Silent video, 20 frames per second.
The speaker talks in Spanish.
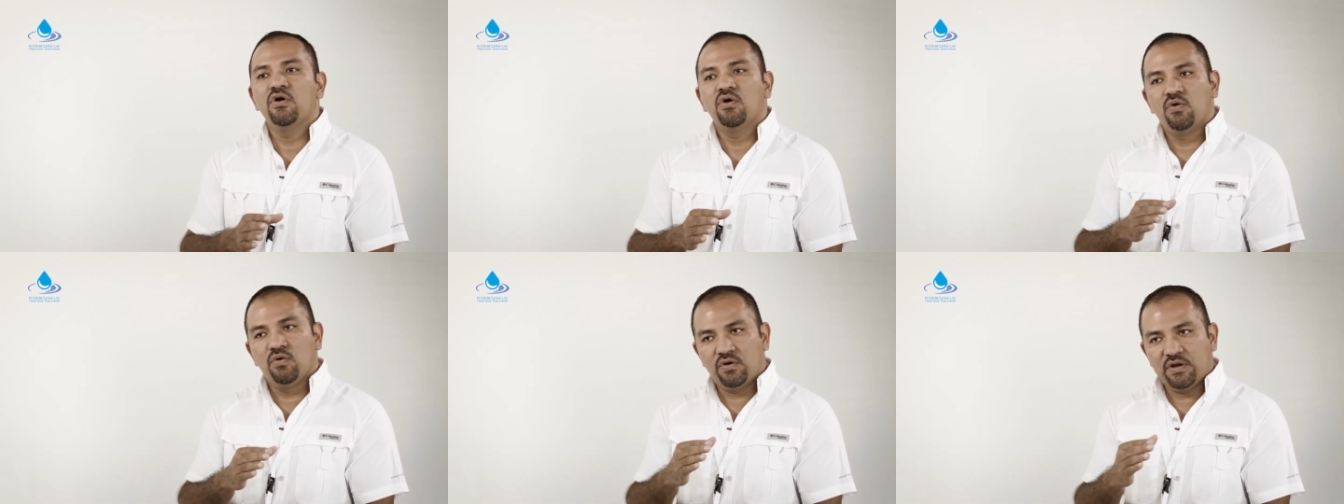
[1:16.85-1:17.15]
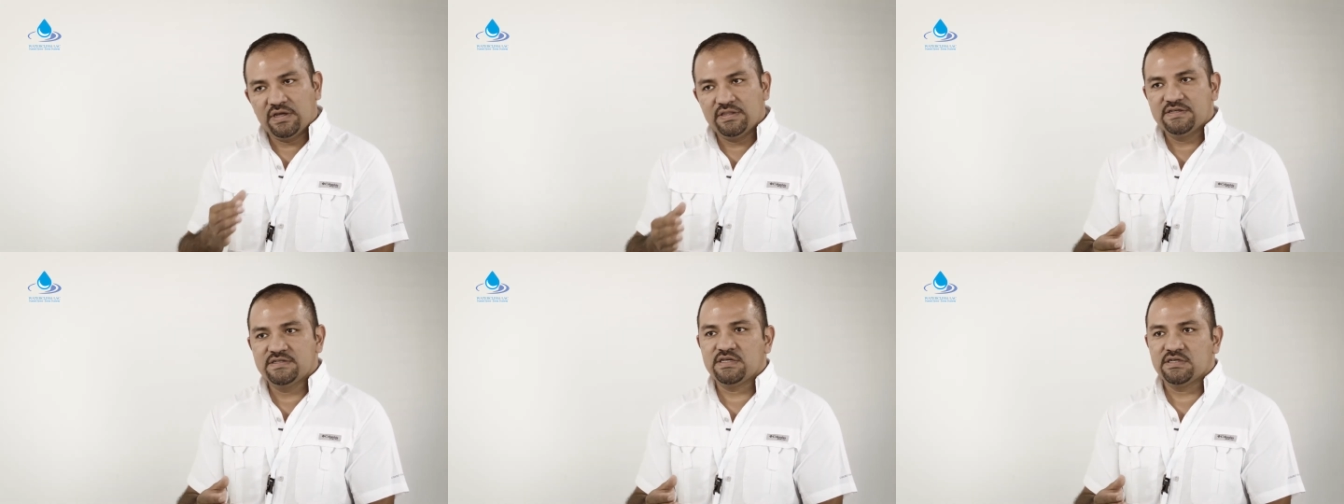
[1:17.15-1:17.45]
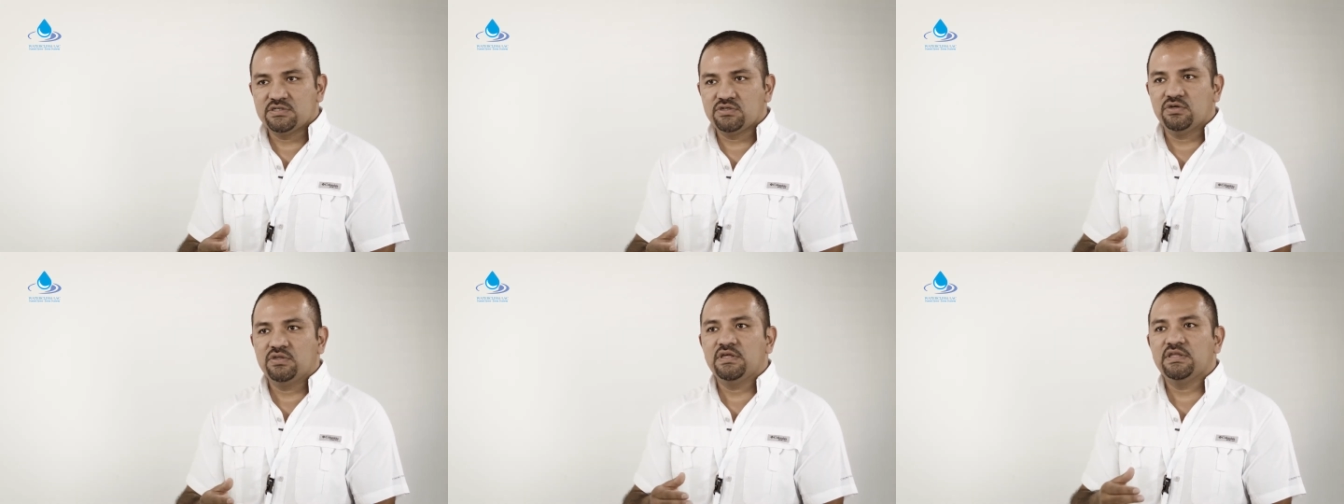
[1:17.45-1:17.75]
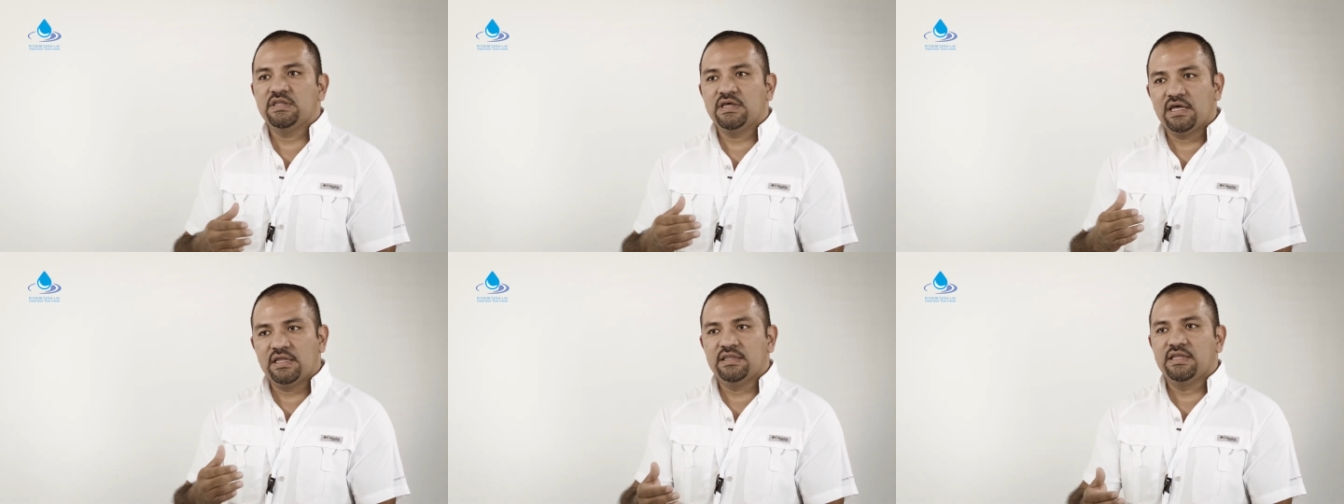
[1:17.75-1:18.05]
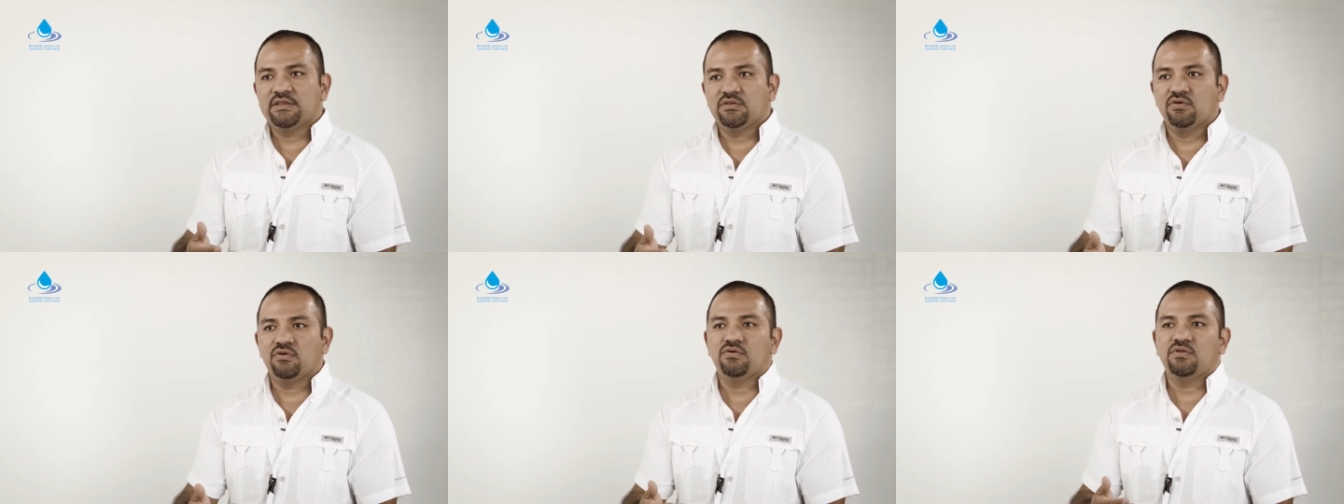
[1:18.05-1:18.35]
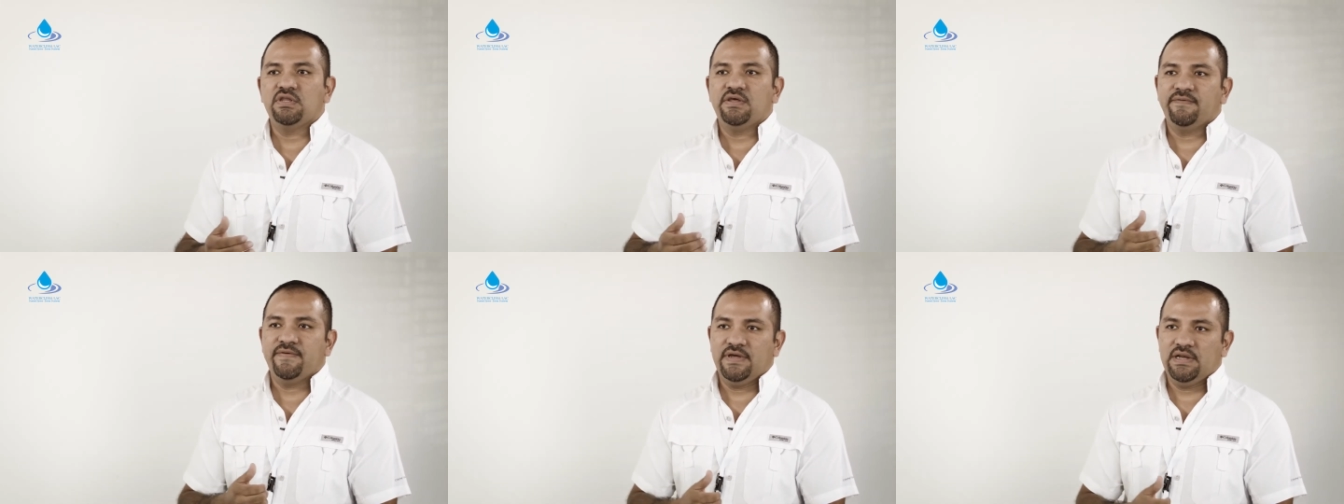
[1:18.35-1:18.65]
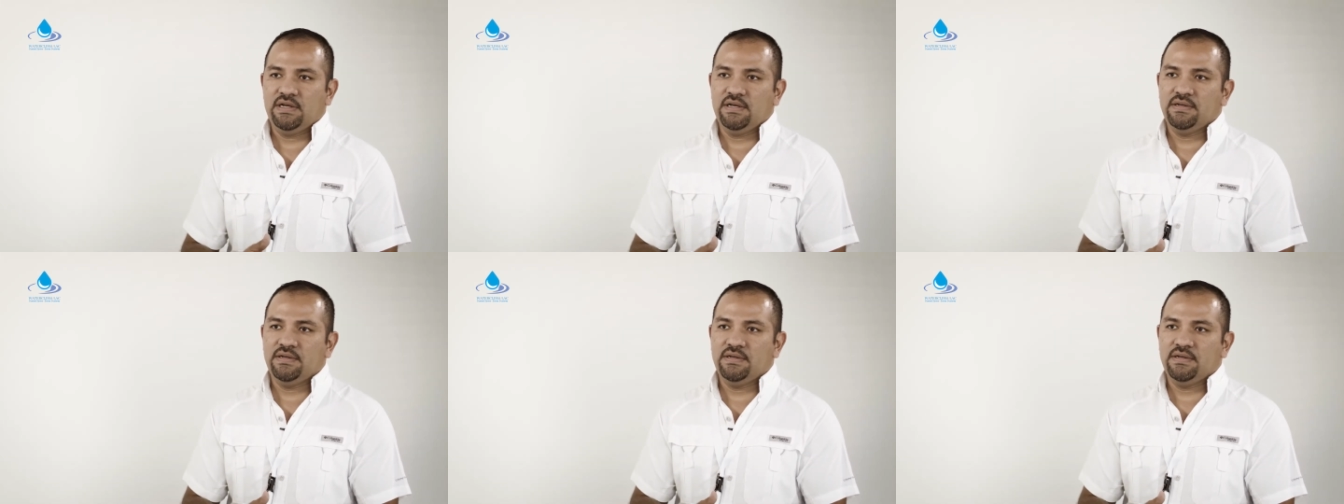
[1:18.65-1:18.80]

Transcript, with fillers: organizaciones de, de todo nivel.